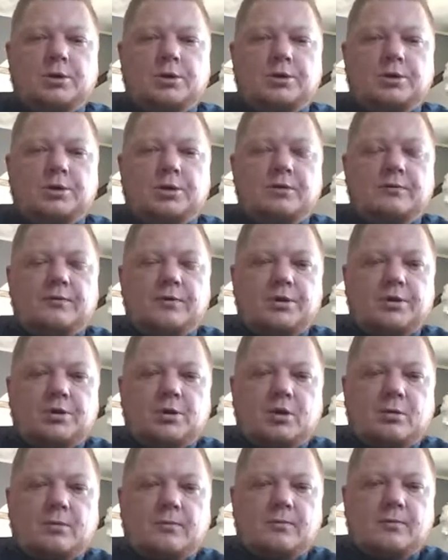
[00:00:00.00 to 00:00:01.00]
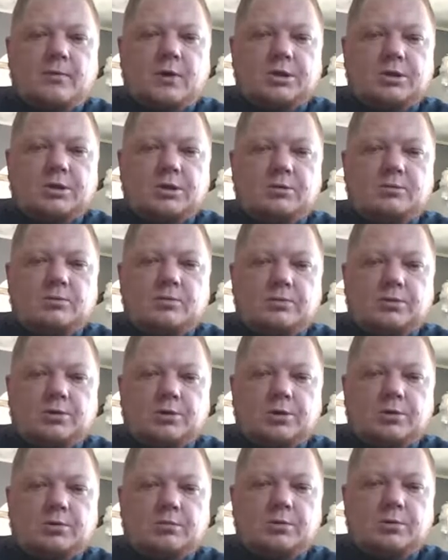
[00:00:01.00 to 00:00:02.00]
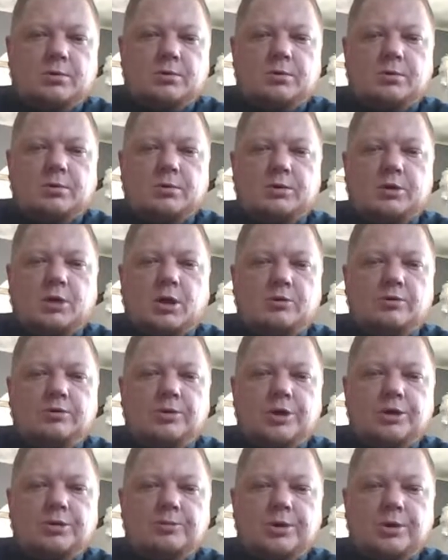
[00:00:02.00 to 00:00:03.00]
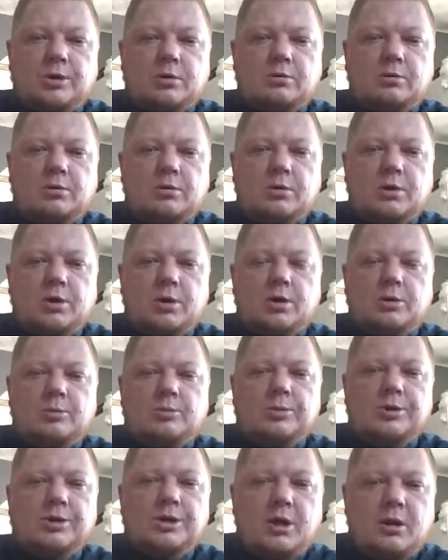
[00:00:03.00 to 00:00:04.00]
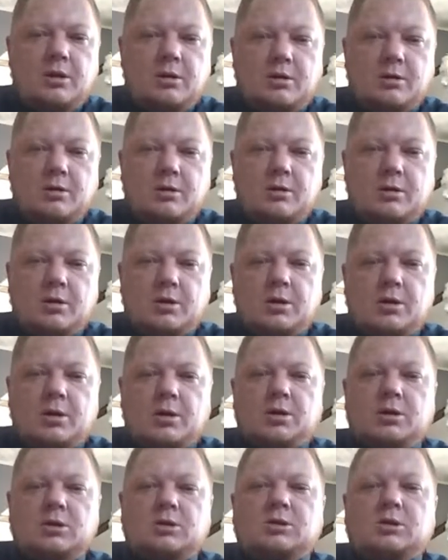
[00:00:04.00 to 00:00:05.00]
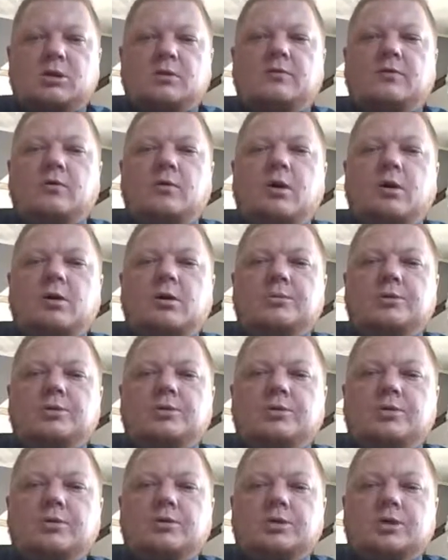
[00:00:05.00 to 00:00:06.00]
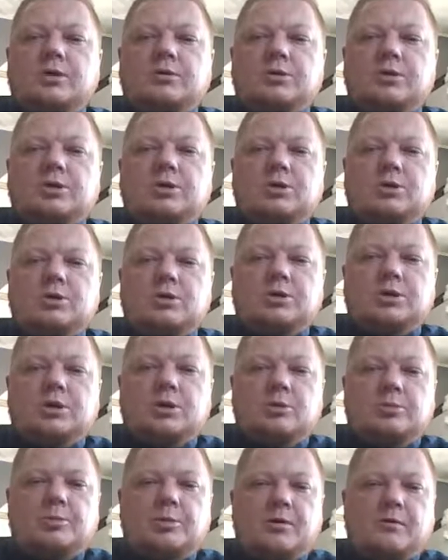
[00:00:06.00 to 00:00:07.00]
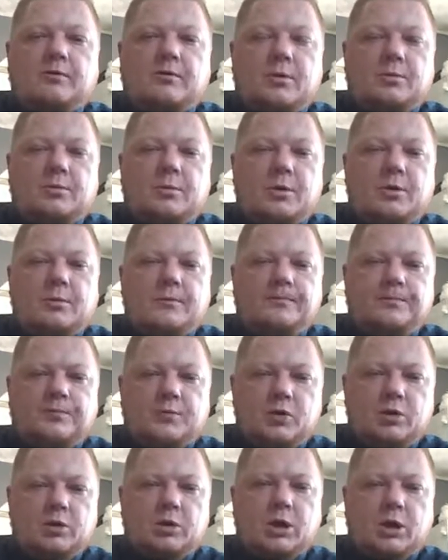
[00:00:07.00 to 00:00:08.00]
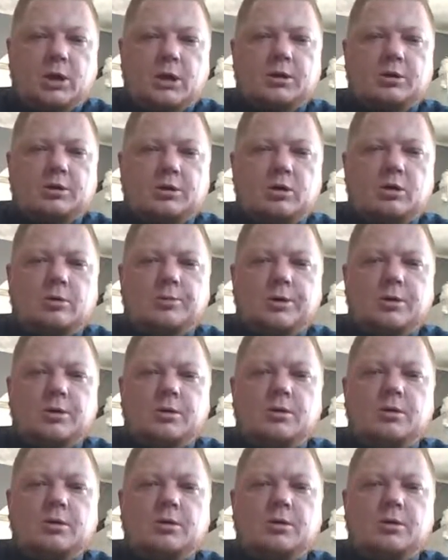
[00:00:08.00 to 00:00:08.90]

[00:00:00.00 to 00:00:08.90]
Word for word: Nie wierzyłam własnym uszom. Darujesz mi? Mnie? Zawołałam, czując, jak wszystko cierpnie we mnie. No tak, tobie.